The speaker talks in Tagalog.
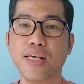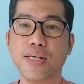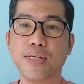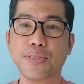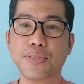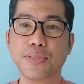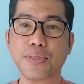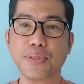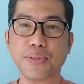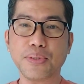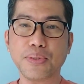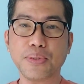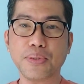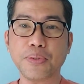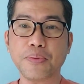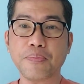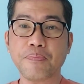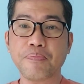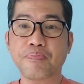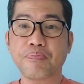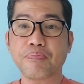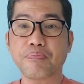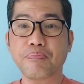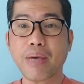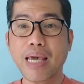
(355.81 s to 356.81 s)
So,
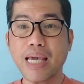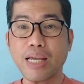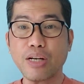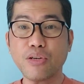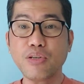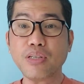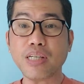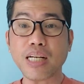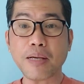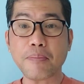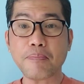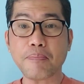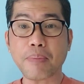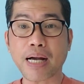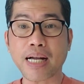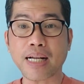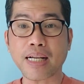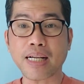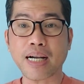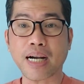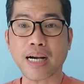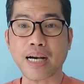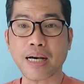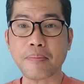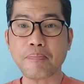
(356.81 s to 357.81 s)
merong
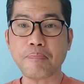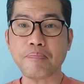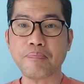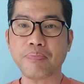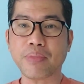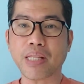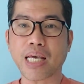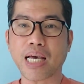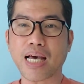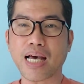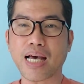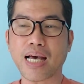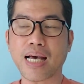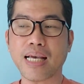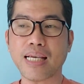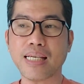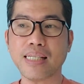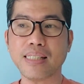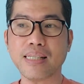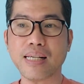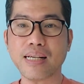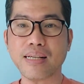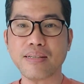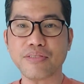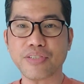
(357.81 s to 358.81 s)
nagpanggap na
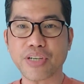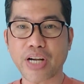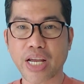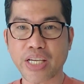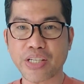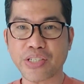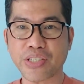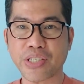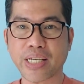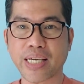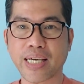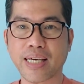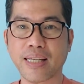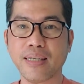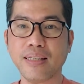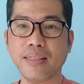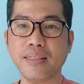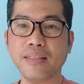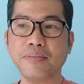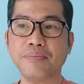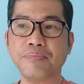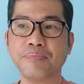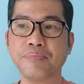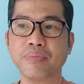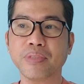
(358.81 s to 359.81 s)
isang Rachel
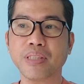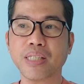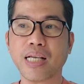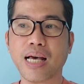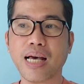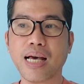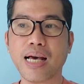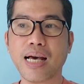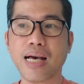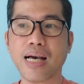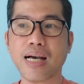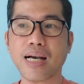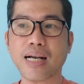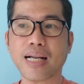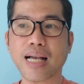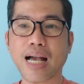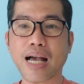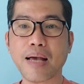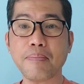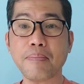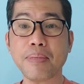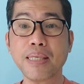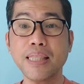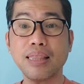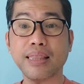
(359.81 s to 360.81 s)
uh,
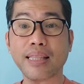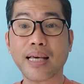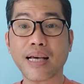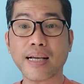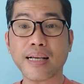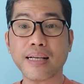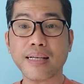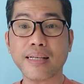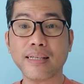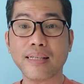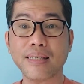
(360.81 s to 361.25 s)
gamit ng